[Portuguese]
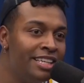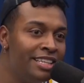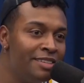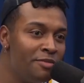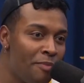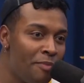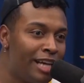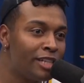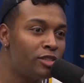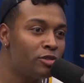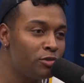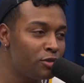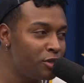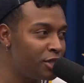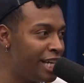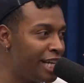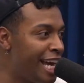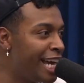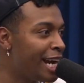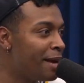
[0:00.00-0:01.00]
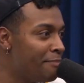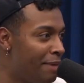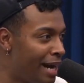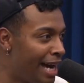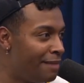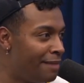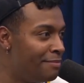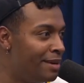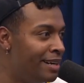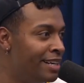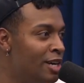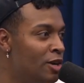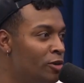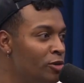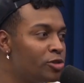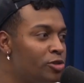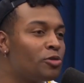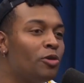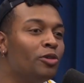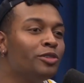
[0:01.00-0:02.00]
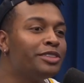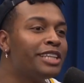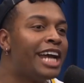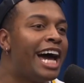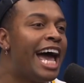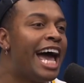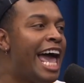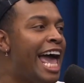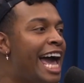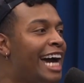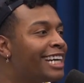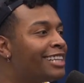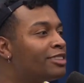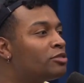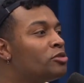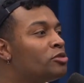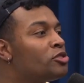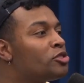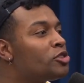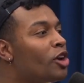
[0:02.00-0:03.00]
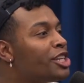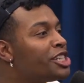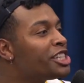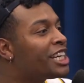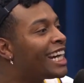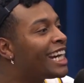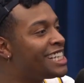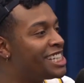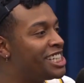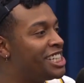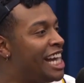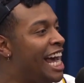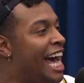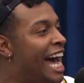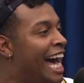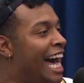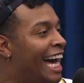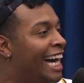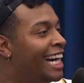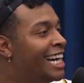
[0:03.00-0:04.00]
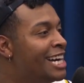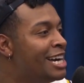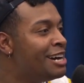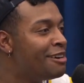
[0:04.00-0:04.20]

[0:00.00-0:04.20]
Uma sujeira braba. Os contra-regra, tudo só de crachá,